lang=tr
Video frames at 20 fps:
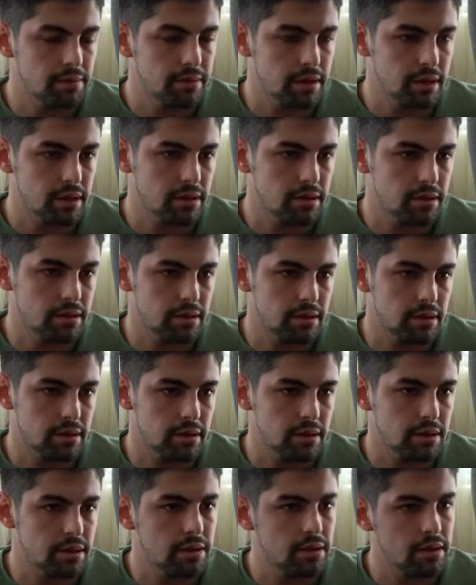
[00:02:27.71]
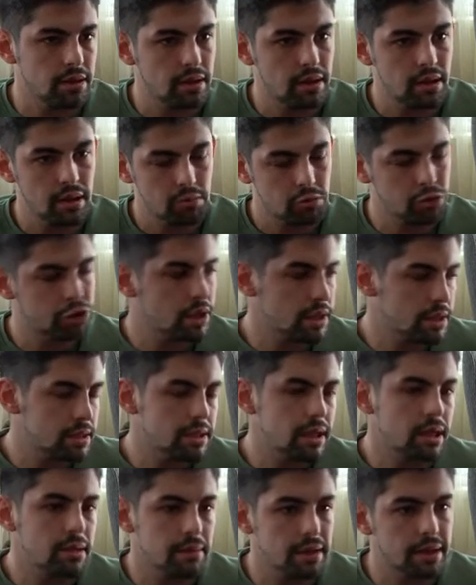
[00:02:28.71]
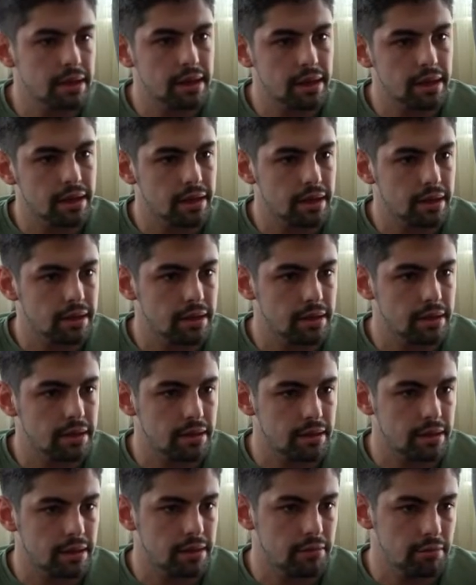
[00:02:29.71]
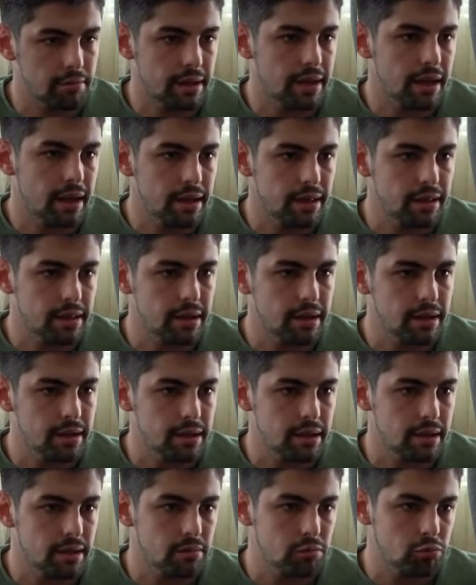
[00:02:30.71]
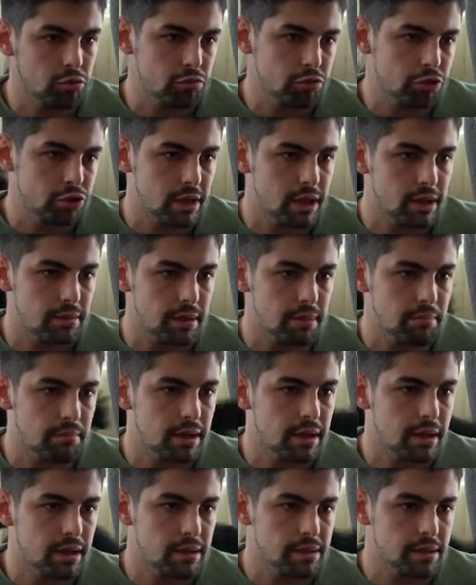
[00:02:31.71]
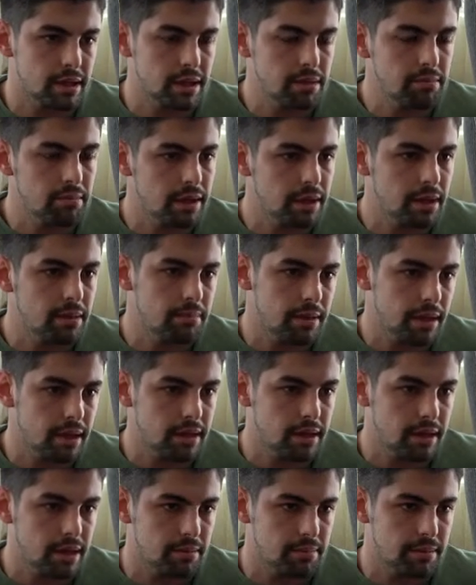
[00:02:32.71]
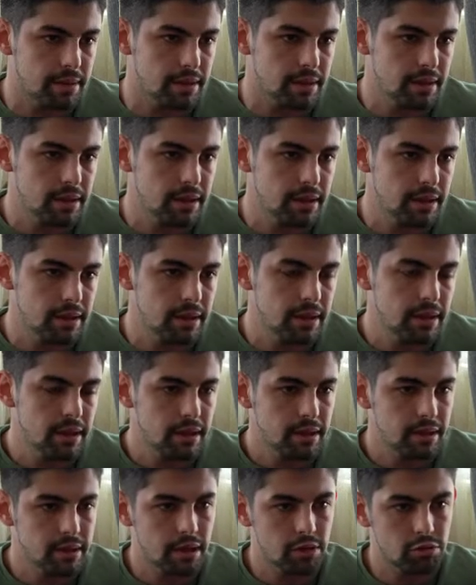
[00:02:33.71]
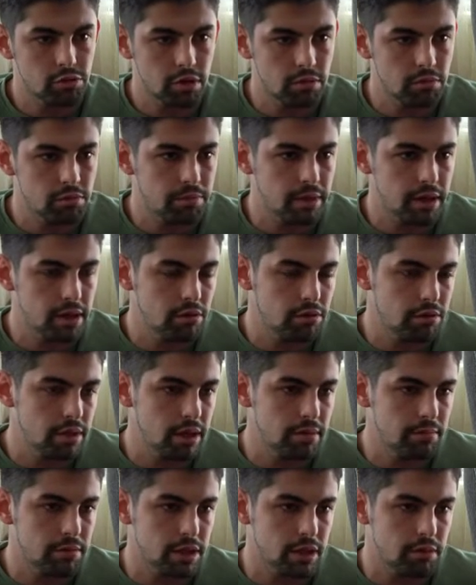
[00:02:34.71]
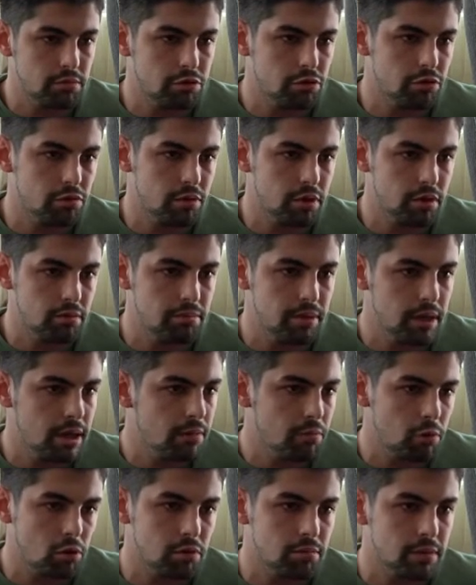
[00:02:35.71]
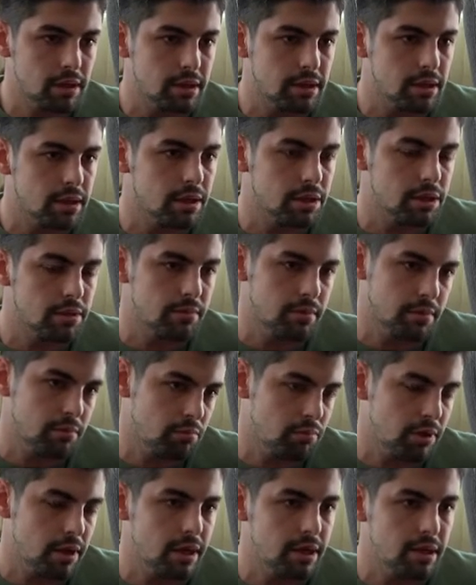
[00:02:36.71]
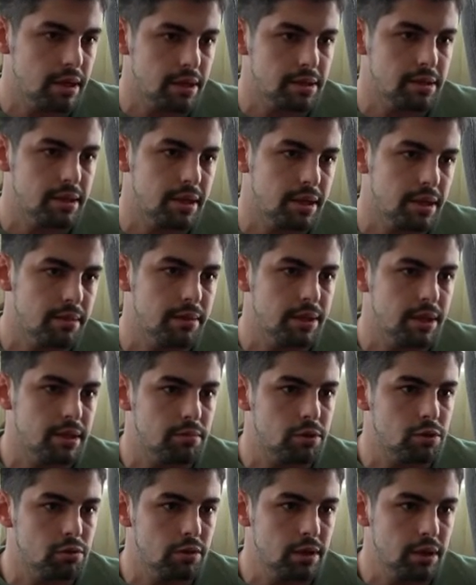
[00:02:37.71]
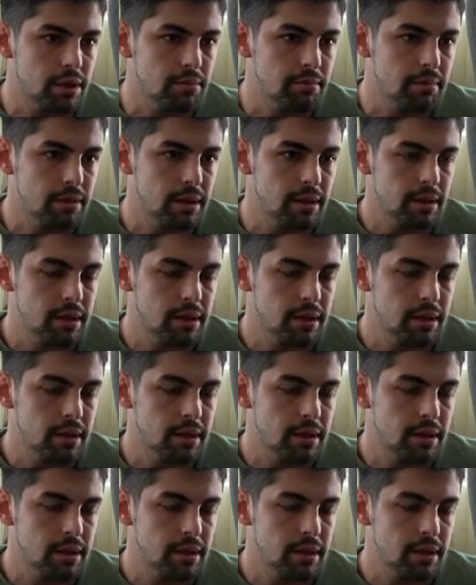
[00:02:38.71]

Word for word: Fakat e, bu şahıslar bana tekrardan e, evime geldiler, e, duymuşlar benim para kazandım. benden para talep ettiler. Daha sonra bu parayı ödeyemeyeceğim çünkü böyle bir param olmadığını, yani parayı tahsil edemediğimi söyledim.